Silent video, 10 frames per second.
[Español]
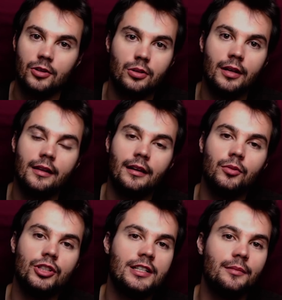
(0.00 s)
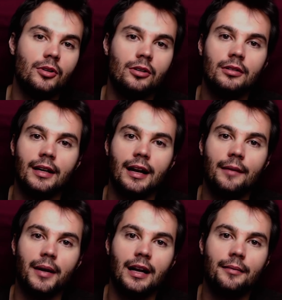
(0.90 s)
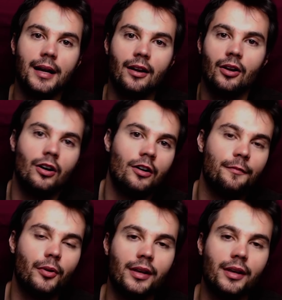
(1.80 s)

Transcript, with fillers: Ellos utilizan muchísimo la palabra love